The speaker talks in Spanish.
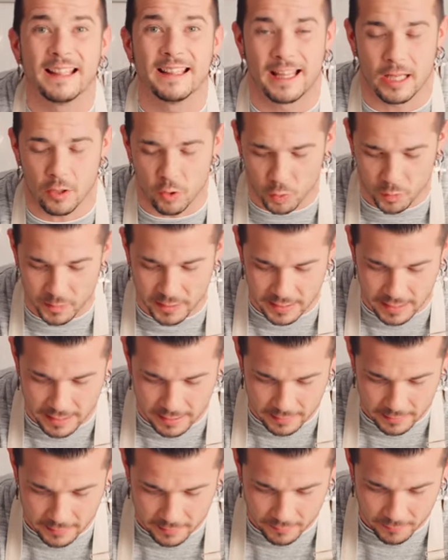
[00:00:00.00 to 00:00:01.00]
de lubina.
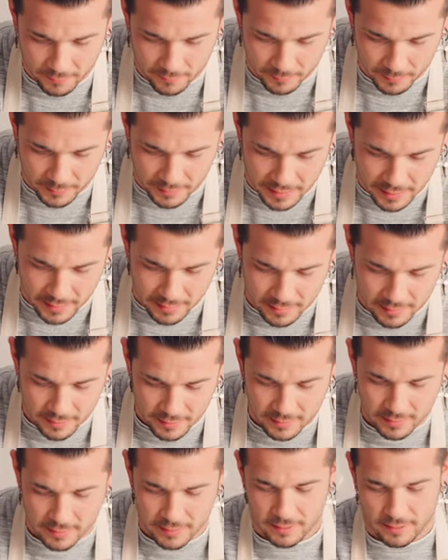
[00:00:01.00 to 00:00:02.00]
Mirad,
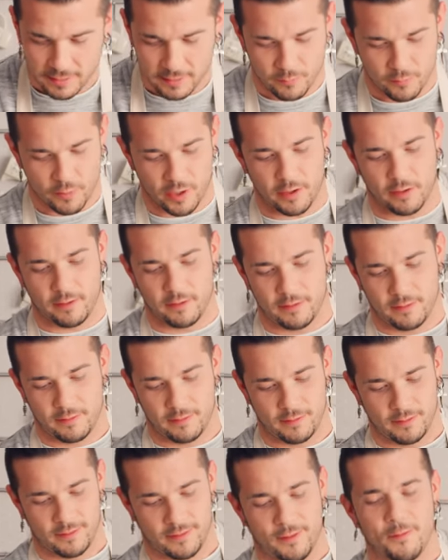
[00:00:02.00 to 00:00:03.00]
bueno,
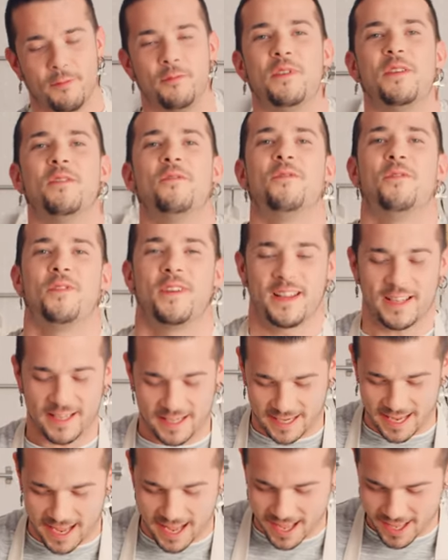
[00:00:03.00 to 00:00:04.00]
bien
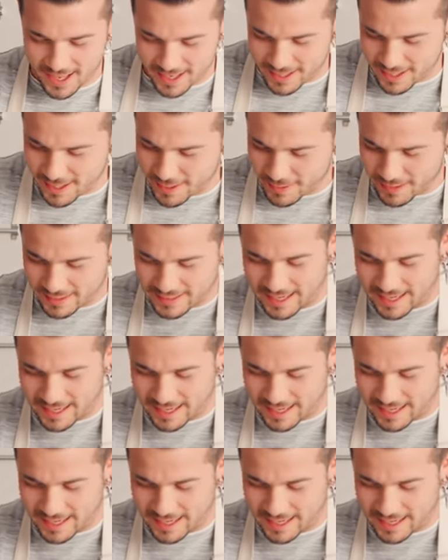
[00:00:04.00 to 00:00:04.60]
fresca, en Lidl